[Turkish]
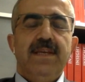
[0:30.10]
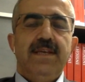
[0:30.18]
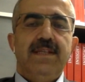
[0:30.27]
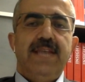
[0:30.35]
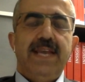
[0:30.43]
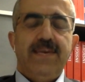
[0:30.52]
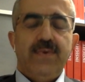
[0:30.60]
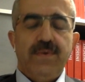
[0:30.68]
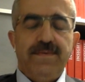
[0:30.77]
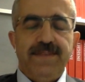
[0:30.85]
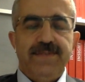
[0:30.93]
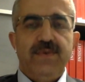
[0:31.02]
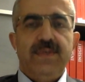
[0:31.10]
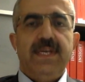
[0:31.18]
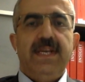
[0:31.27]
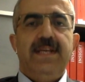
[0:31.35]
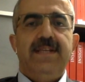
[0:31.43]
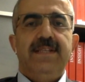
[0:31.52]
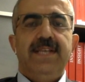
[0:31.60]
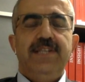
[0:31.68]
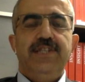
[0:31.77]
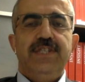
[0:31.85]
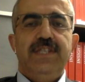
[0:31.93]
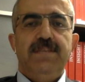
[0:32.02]
e, diğer körfez ülkelerinden
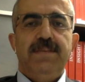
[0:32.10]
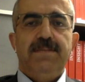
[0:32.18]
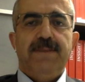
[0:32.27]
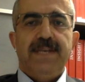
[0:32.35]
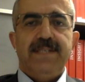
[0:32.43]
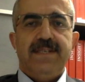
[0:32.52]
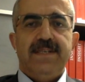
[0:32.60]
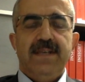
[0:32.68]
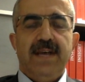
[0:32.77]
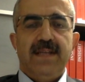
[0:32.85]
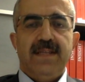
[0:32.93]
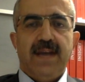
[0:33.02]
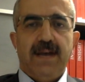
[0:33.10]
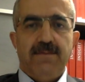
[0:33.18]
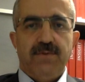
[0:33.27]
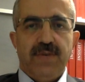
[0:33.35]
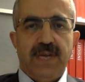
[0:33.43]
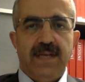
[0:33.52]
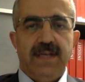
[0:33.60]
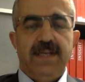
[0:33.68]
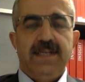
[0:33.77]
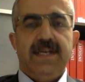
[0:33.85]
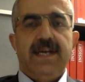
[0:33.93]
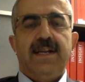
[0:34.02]
ciddi bir baskı hatta abluka
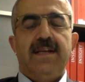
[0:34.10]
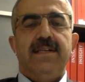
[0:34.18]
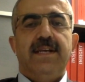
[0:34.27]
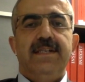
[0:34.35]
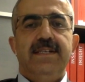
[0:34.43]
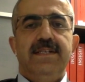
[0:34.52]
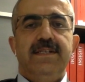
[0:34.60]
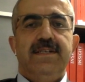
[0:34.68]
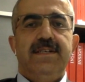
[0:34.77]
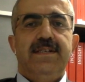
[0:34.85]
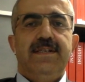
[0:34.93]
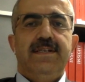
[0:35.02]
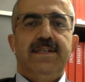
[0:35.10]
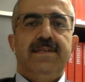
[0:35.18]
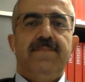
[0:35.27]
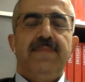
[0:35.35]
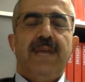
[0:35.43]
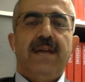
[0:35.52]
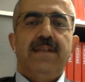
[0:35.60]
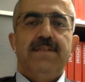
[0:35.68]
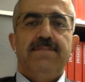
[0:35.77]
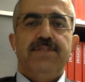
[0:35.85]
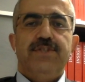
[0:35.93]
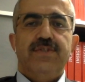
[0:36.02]
kararları e,
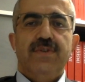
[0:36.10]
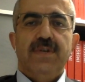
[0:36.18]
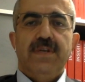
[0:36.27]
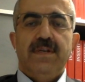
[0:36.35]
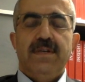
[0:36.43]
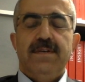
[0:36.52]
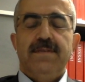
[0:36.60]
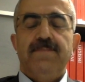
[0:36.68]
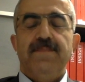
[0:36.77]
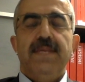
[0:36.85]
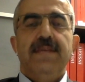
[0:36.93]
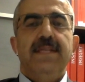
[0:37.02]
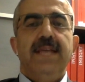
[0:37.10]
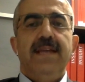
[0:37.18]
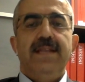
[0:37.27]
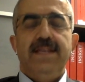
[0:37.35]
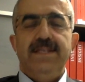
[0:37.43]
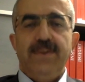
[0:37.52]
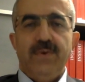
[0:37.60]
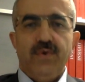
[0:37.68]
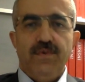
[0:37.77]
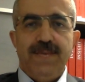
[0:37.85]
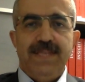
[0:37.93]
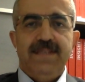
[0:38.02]
alınmış e, neredeyse
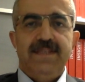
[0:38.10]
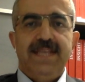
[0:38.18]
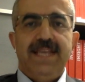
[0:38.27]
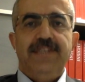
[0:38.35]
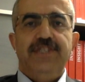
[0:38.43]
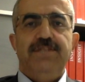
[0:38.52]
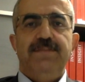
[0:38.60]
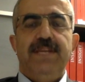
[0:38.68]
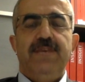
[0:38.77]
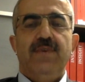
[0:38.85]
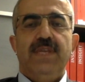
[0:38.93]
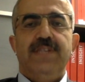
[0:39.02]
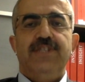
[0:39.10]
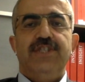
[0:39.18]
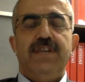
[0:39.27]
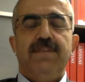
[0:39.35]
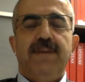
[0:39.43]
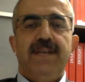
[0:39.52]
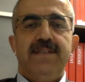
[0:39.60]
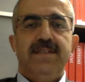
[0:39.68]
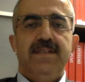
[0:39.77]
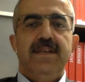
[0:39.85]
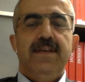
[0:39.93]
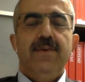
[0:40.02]
hükümet değişimine yol açacak
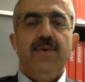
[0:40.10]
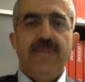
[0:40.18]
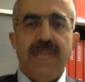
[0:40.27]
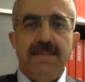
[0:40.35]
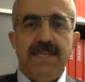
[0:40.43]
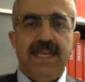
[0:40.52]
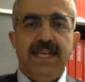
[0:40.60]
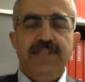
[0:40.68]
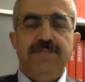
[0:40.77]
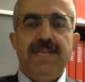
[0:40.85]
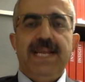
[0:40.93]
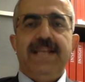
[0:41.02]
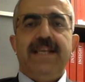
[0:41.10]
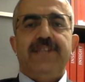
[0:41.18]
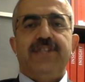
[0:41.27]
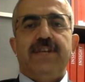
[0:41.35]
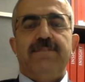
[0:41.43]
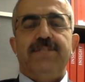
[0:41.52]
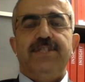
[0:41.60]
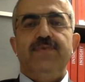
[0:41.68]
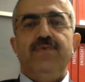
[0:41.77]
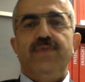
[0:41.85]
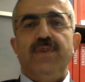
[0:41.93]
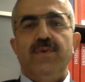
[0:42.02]
bazı önemli gelişmeler yaşanmıştı.
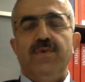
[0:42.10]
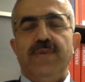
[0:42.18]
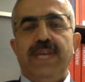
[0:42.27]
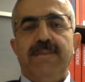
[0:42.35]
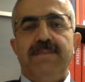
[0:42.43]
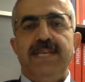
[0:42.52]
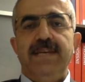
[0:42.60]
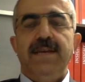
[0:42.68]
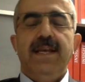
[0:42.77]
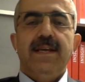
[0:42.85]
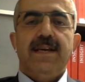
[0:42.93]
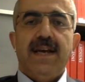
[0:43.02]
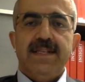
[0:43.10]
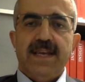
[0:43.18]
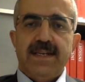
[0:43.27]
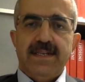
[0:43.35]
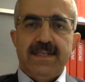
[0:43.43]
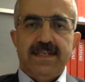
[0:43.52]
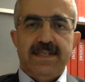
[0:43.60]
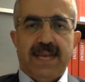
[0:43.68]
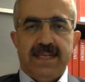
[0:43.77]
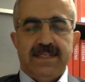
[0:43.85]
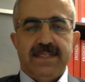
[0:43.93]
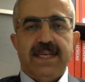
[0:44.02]
Türkiye o dönemde Katar'ın
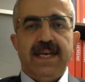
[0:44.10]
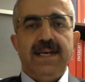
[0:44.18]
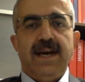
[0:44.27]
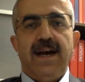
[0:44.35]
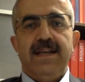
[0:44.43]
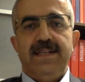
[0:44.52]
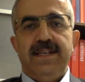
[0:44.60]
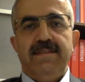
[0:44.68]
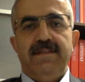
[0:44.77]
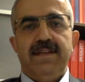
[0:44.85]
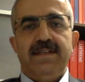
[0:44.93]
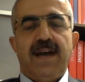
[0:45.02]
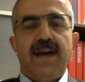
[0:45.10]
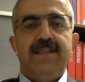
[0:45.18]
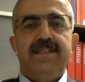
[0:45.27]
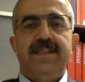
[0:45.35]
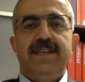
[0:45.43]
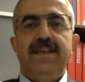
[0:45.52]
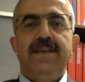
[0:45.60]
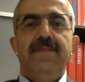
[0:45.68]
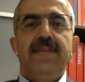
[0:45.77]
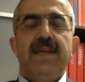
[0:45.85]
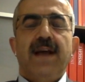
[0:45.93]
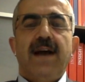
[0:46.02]
yanında aynı nakdi,
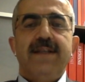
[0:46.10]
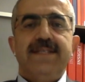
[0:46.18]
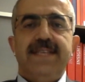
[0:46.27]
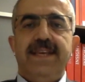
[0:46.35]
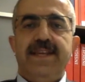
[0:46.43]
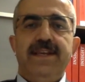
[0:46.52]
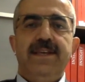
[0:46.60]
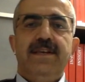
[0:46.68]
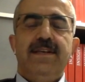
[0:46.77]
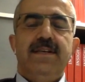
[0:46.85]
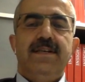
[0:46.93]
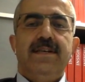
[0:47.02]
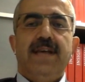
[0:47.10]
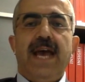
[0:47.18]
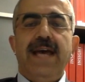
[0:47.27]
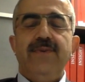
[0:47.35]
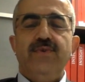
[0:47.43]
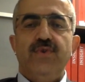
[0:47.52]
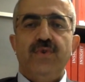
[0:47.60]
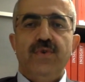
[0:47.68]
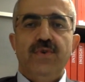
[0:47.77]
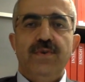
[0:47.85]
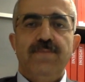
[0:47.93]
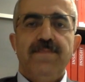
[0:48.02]
askeri e, her
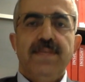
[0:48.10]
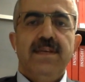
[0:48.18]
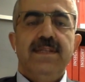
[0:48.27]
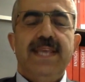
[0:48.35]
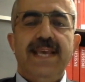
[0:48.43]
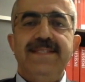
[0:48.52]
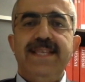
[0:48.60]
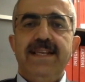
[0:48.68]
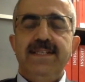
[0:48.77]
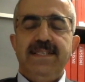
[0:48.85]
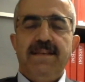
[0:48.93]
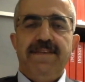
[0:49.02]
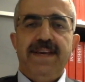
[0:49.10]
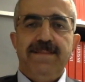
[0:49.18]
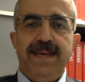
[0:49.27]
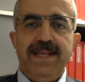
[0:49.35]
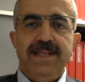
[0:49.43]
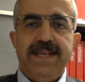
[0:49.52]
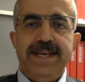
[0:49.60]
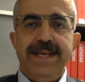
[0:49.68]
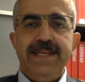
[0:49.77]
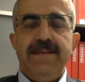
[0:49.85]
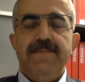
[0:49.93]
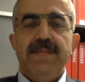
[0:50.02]
türlü desteğini seferber
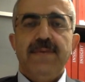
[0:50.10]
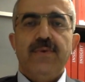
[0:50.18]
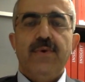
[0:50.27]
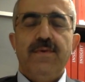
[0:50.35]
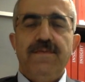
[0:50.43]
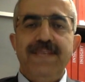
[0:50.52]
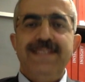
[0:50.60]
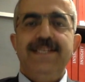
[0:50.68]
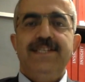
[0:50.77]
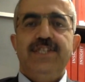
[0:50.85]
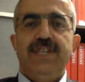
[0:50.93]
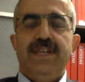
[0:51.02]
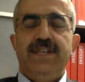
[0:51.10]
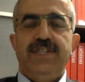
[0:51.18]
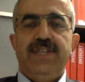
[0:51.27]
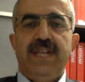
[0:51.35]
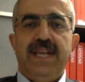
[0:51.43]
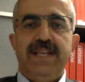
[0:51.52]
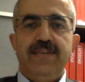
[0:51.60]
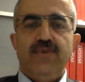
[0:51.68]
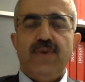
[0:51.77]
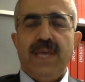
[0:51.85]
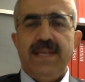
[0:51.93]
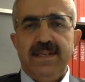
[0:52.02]
ederek körfez içi ilişkilerde
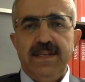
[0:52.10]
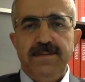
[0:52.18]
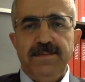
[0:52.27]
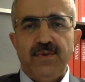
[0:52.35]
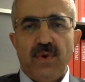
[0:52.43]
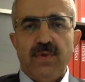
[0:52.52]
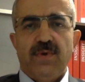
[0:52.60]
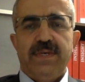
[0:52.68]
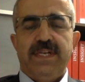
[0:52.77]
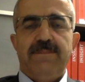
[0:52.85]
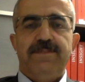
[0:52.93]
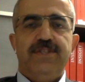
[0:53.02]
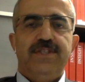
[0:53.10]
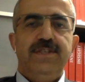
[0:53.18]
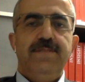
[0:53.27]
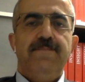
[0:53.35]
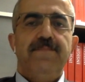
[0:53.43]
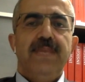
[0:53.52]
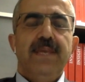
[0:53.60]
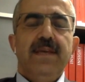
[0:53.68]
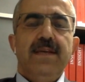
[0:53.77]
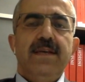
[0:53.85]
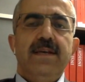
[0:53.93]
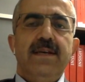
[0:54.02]
çok etkili bir rol oynamıştı.
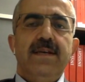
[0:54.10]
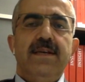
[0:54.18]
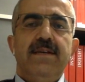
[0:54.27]
E,